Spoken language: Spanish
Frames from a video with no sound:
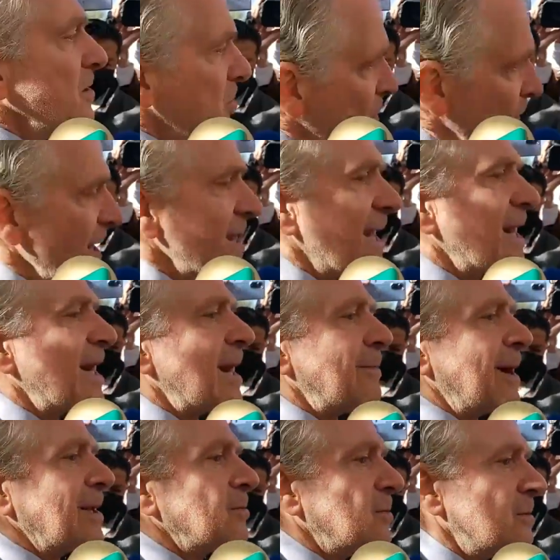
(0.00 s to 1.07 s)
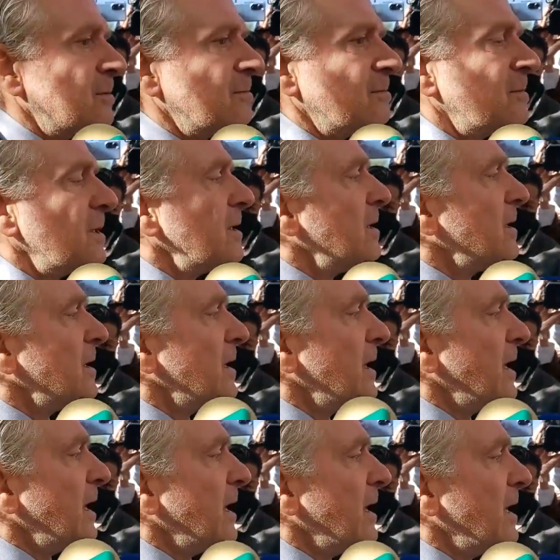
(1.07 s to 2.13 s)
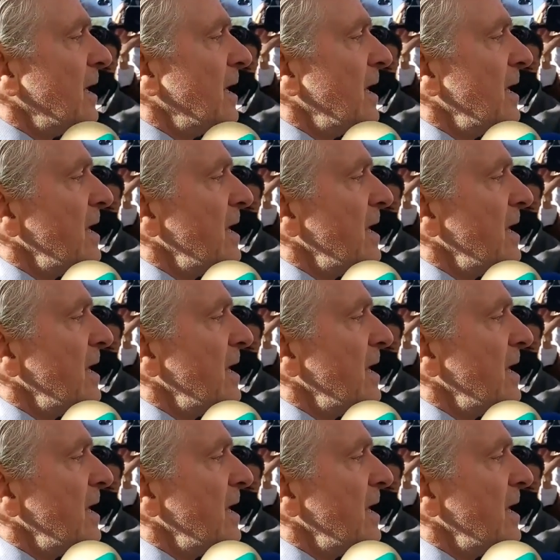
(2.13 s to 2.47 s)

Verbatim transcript: yo le daré la mano eh,